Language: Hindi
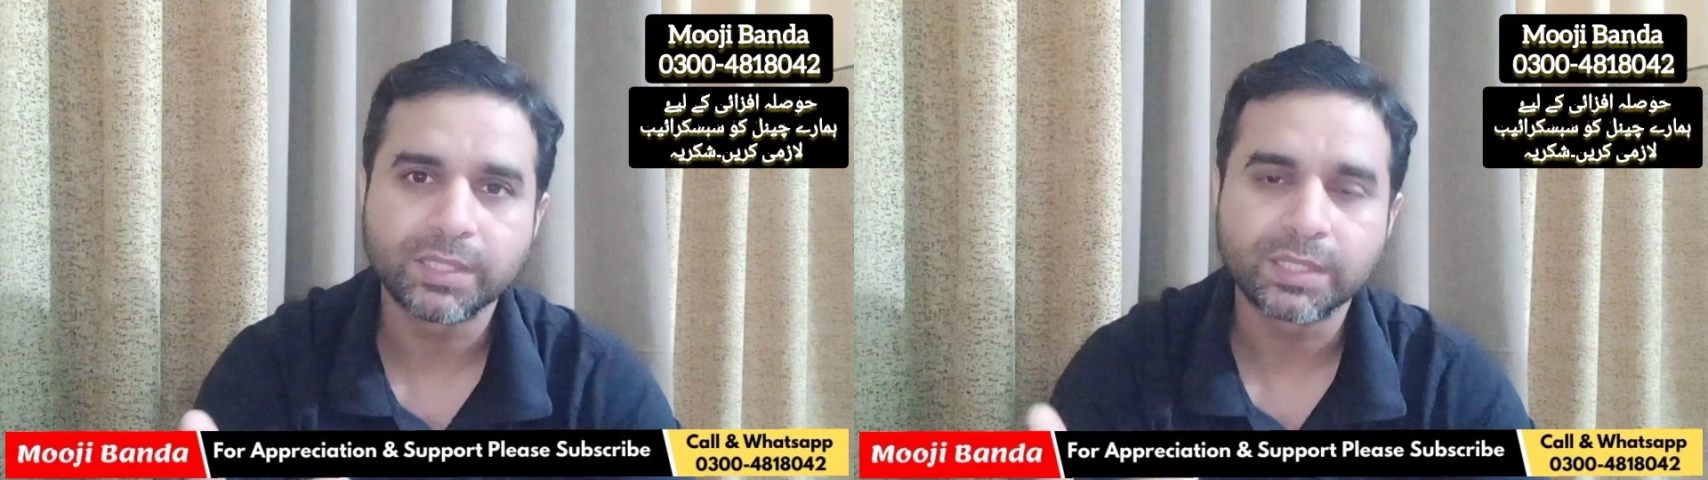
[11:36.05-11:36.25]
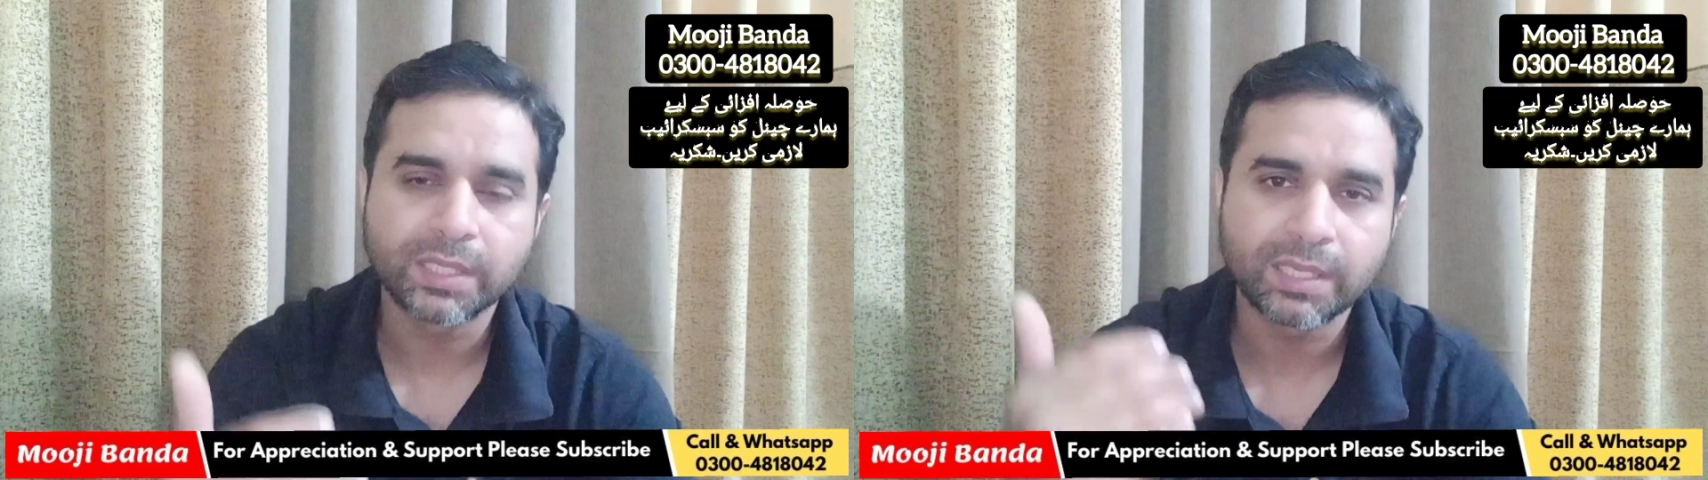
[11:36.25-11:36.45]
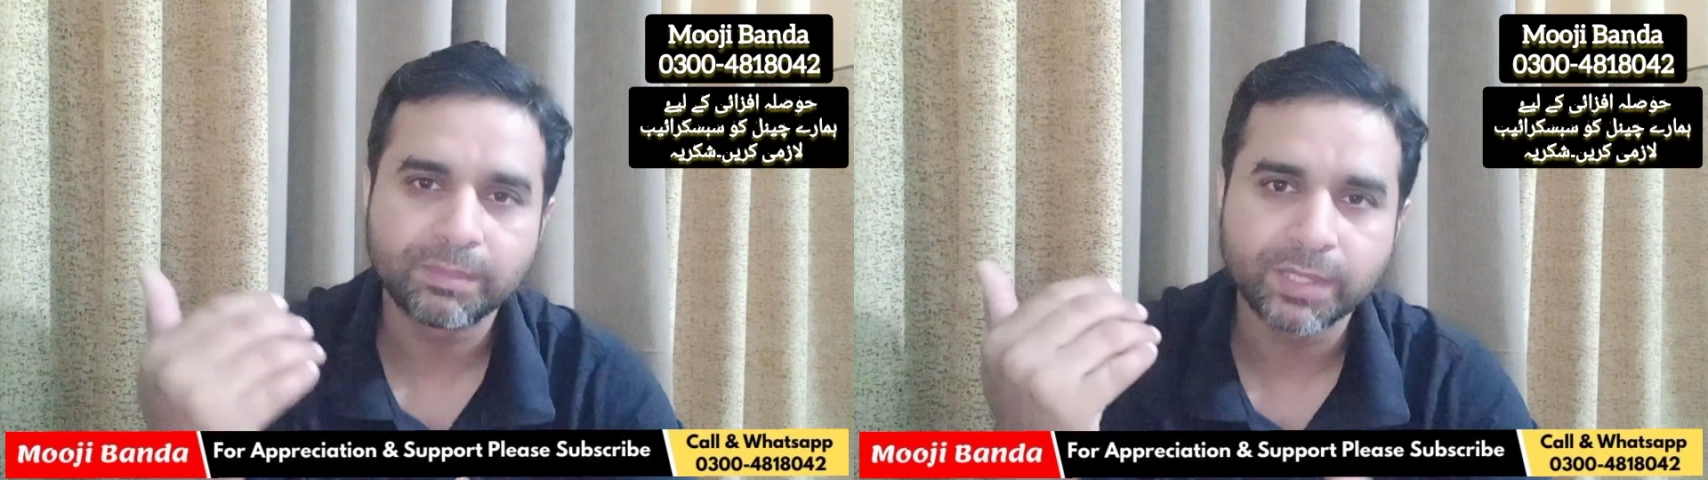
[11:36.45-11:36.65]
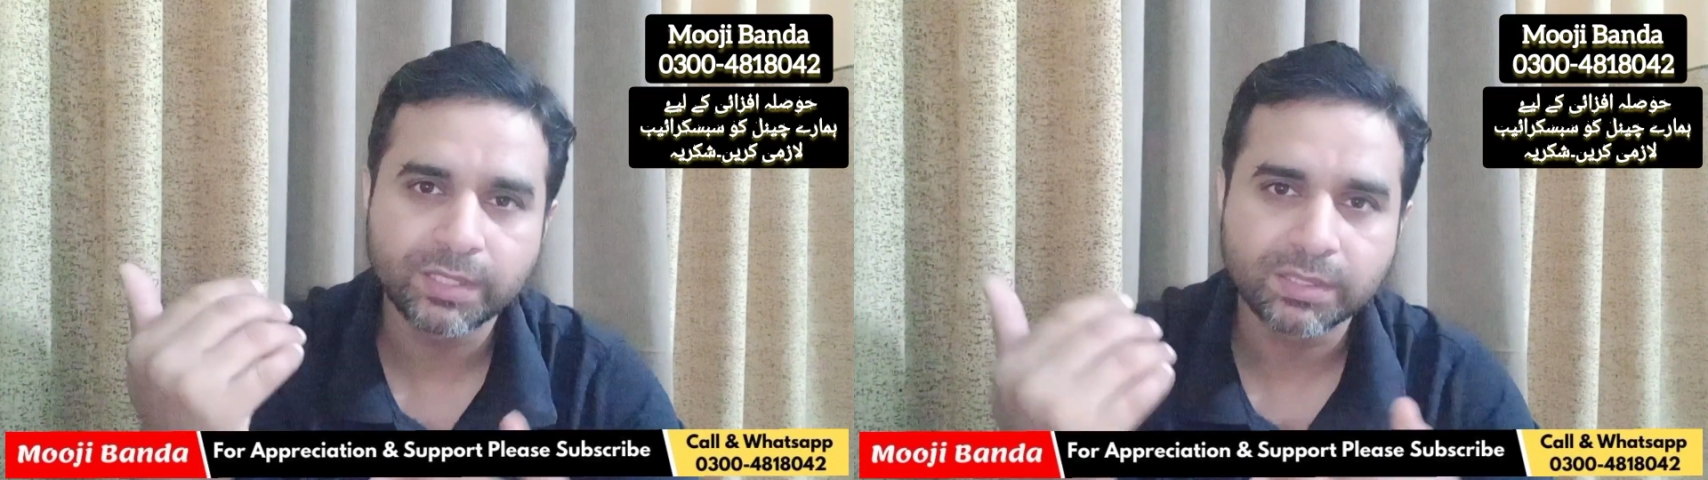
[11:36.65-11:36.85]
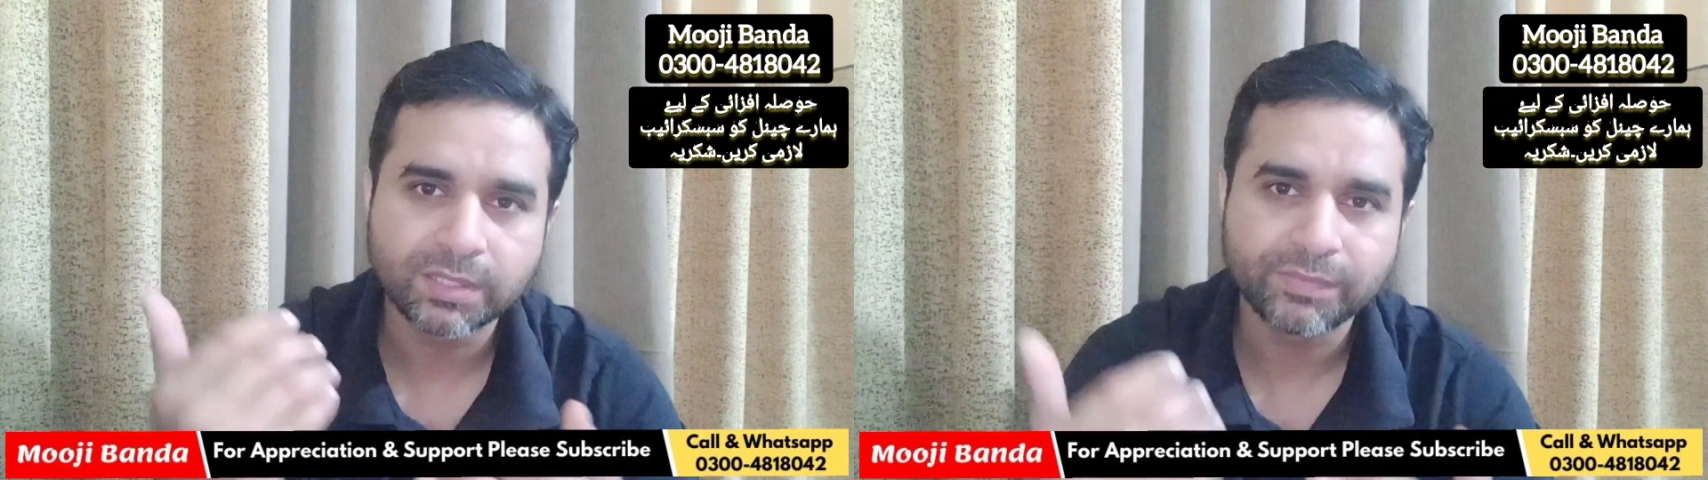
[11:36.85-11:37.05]
देखा है मैंने
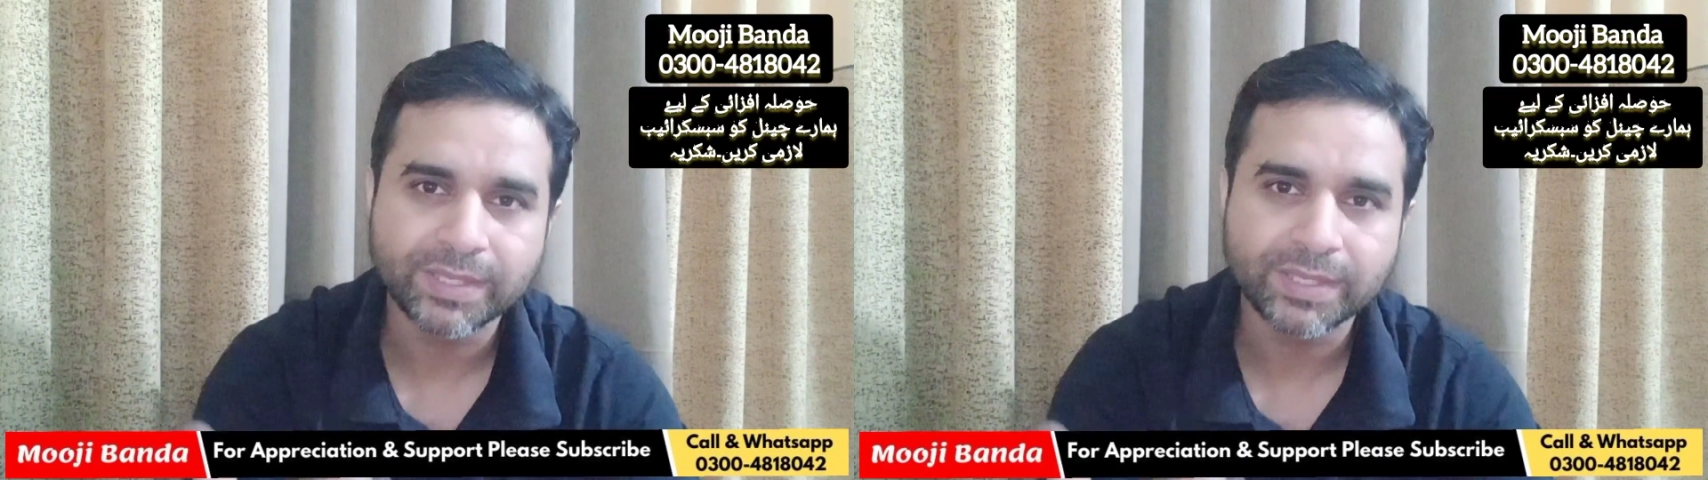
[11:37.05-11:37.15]
इनकी